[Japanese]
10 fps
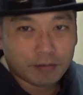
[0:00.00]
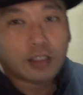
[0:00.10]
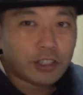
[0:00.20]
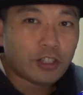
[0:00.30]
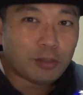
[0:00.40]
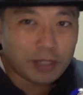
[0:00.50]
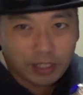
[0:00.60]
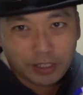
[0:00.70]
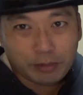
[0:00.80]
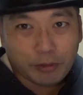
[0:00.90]
水曜日
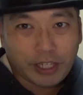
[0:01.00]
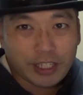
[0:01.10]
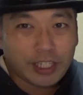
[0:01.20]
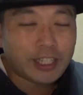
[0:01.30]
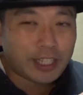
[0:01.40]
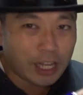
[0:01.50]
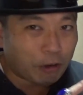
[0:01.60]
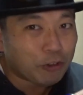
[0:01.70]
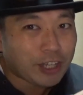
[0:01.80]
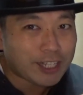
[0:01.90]
に渋谷に行って
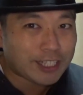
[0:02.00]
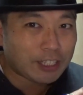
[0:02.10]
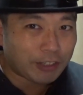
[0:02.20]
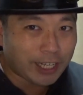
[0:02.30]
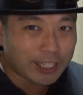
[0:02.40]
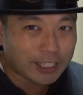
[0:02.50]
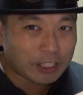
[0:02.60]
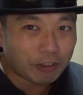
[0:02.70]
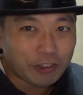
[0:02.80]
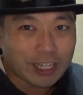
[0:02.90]
オル活、オタ
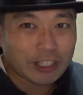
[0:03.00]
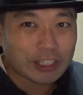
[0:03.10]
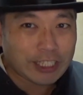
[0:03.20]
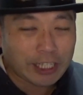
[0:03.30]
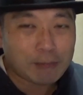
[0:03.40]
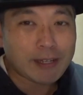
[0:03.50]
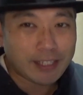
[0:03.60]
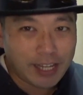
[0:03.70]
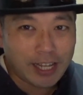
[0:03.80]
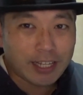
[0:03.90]
活、オル活をやってきまし
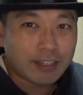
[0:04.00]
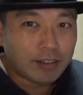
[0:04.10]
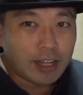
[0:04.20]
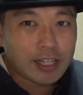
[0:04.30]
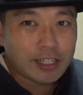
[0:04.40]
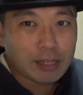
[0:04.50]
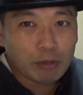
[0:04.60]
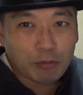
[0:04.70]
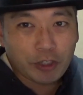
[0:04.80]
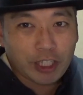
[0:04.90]
て、
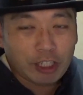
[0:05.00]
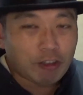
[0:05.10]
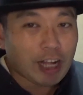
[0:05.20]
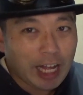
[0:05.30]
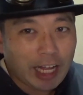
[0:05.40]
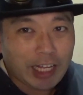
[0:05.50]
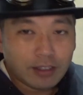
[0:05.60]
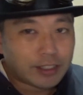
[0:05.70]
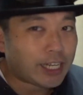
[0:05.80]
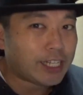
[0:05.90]
HMV とか
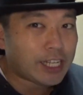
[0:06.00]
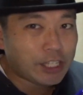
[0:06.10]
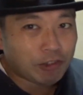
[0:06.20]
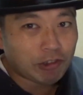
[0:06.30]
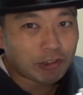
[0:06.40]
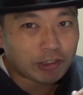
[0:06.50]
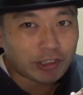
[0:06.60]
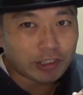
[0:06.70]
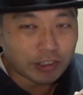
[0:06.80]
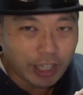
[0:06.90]
サイネージ広
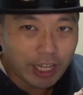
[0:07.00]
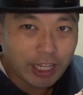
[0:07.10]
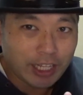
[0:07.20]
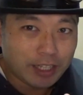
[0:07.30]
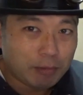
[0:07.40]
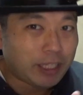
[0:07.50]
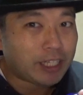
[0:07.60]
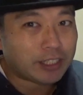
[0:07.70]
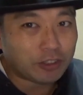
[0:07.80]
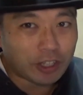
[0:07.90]
告のね、見た
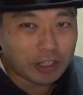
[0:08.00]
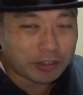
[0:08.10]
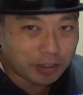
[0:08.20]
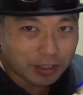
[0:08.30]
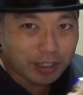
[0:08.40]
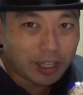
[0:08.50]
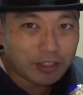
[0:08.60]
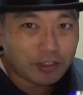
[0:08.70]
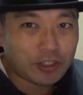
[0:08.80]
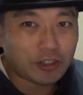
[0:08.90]
やつとか
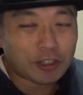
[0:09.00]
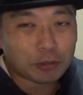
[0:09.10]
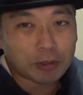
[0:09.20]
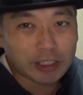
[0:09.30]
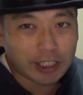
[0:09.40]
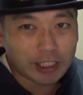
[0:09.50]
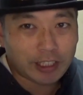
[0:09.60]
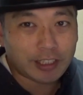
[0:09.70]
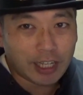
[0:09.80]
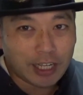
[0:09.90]
編集しようかと思ってたん
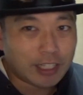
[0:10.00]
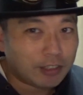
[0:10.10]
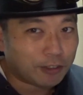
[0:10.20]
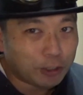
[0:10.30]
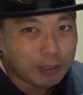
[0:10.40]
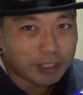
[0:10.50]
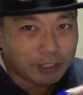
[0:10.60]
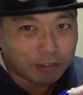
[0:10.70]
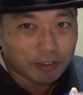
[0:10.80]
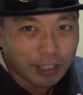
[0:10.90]
ですがその前に
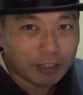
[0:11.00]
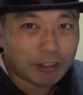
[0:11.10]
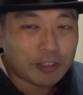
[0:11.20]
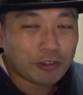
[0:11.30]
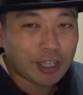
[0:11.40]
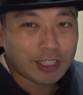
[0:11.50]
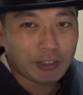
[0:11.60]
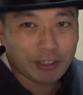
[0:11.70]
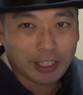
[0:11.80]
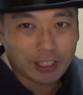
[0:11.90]
ちょっとねこれ紹介し
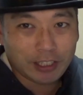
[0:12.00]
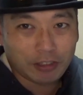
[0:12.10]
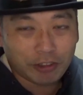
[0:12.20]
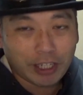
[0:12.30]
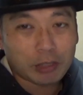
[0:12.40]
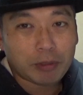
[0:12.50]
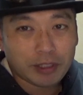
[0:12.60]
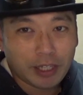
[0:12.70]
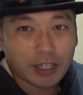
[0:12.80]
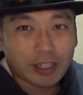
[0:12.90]
ておきたいなっていうのがありま
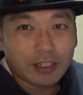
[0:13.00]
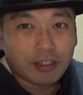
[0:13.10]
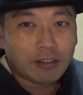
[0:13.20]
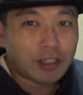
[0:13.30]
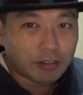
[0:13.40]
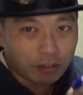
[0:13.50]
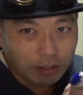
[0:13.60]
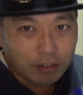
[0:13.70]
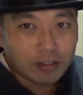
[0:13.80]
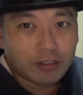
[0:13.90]
してなん
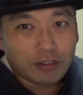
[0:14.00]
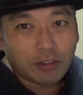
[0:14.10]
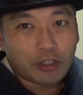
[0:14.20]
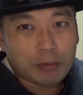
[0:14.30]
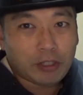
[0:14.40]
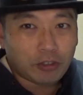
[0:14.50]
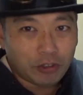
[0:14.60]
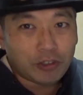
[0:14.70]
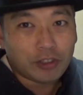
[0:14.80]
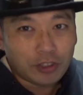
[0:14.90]
とオルビット
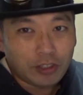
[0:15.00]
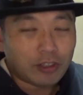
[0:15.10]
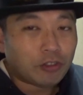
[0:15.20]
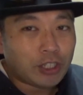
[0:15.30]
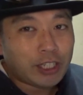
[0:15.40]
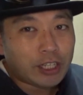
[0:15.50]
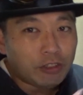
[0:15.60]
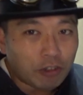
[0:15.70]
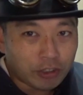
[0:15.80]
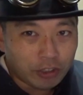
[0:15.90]
のニュースこの間
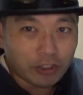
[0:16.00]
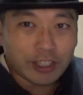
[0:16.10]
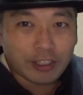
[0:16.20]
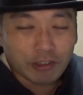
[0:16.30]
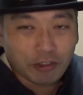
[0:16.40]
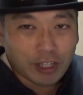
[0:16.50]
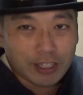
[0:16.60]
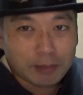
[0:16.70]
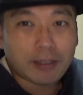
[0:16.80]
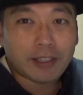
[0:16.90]
ゆうごくんのやつを紹
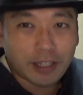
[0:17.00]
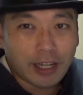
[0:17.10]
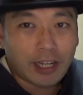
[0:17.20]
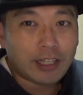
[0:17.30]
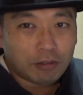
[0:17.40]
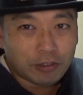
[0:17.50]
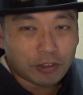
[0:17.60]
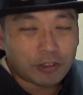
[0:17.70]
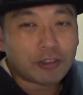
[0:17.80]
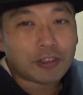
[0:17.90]
介しましたが今度
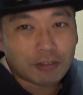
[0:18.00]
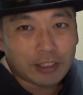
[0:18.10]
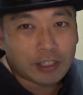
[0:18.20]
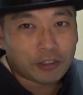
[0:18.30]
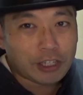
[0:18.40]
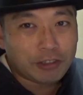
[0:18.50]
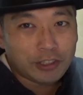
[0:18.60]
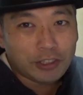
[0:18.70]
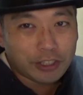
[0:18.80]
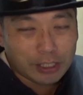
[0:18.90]
のニュースはなんと Yahoo
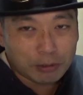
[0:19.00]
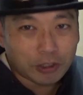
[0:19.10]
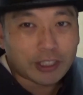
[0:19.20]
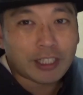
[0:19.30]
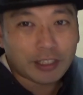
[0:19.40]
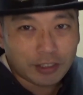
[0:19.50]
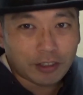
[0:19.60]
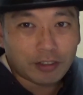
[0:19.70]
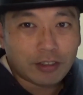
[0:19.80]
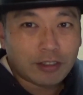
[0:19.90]
ニュースにも載ったんです
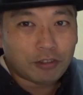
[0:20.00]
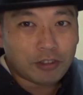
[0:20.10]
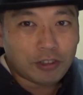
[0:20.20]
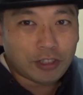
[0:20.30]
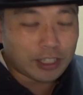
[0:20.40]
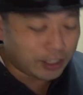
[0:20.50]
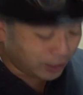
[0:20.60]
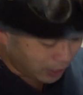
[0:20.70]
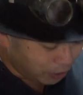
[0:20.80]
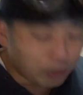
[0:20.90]
よそのニュースは
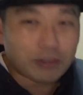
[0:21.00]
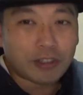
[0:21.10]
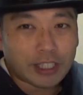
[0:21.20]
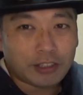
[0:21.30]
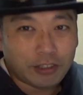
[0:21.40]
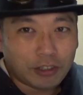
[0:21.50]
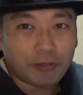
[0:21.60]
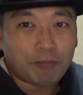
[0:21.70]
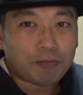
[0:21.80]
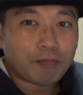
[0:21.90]
誰のニュースかという
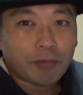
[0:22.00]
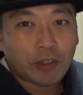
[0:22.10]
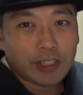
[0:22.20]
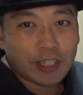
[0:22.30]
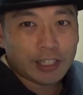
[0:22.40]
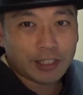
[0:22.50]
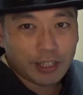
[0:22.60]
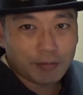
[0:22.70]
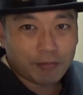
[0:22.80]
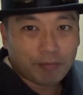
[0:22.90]
とこちらです
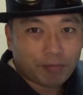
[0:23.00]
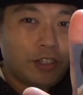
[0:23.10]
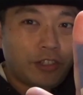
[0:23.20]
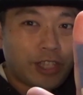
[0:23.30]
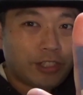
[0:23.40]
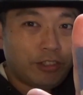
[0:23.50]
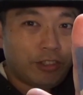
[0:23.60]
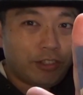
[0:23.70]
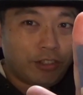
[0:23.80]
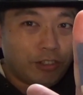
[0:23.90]
ね俊也くん
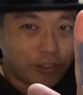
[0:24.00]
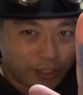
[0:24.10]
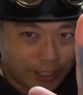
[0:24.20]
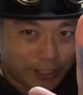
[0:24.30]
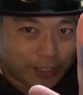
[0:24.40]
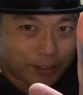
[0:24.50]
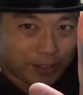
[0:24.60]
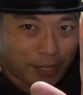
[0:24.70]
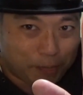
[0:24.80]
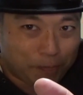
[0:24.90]
のニュースです
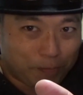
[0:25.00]
はい